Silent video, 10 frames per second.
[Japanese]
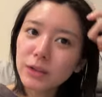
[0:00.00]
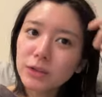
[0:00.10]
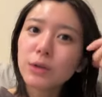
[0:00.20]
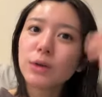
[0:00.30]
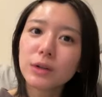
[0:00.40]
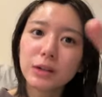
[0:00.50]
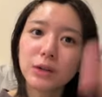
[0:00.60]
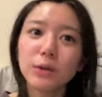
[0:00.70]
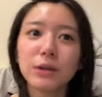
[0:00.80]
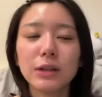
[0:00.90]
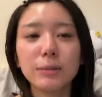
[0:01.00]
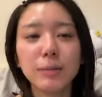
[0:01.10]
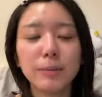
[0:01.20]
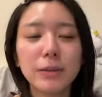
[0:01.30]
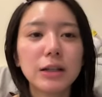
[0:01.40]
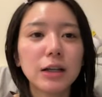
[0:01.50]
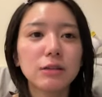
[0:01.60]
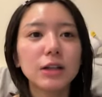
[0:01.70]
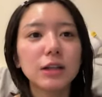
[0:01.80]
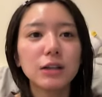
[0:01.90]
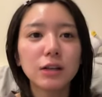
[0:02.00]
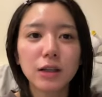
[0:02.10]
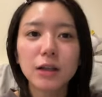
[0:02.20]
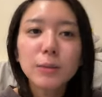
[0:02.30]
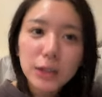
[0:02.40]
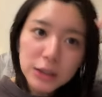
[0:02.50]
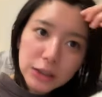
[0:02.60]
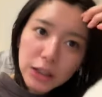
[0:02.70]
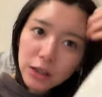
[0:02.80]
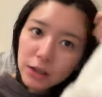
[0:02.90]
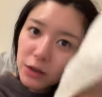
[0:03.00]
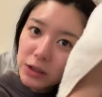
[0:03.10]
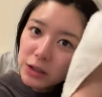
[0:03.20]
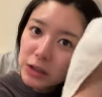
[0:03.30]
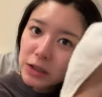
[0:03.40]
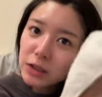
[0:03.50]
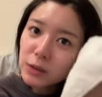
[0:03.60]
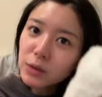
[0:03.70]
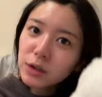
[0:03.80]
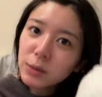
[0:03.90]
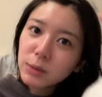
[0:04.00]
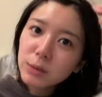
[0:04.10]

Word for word: そう今日今見てくれてる方もねしない方はしないんだろうけど、